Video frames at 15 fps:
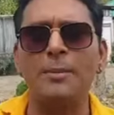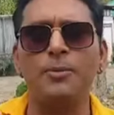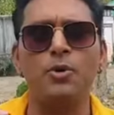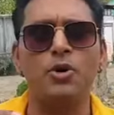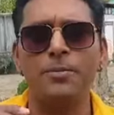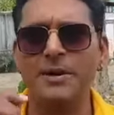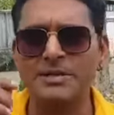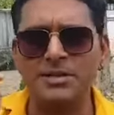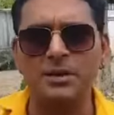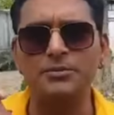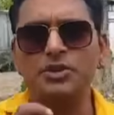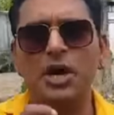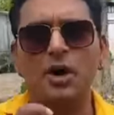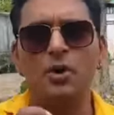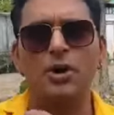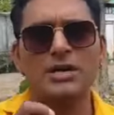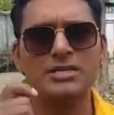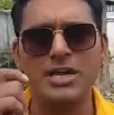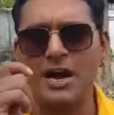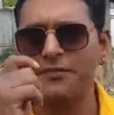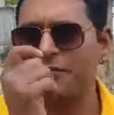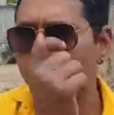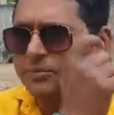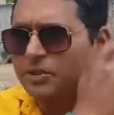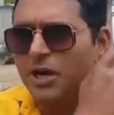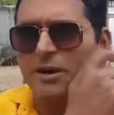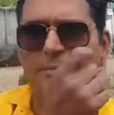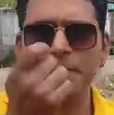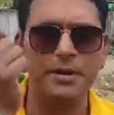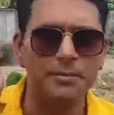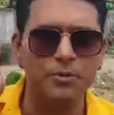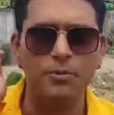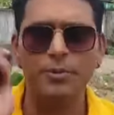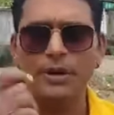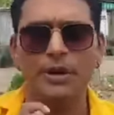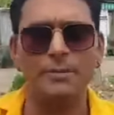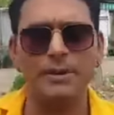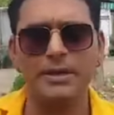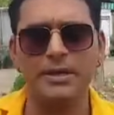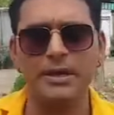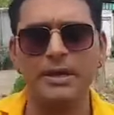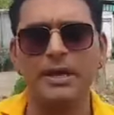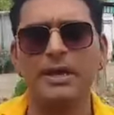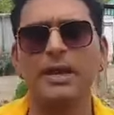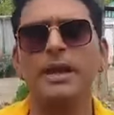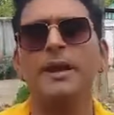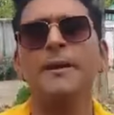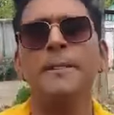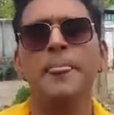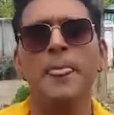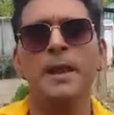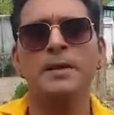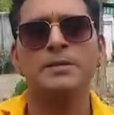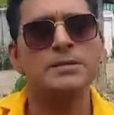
तो आप लोगों के पास गमछा होगा साफ गमछा अपने मुंह पे लपेट करके रहे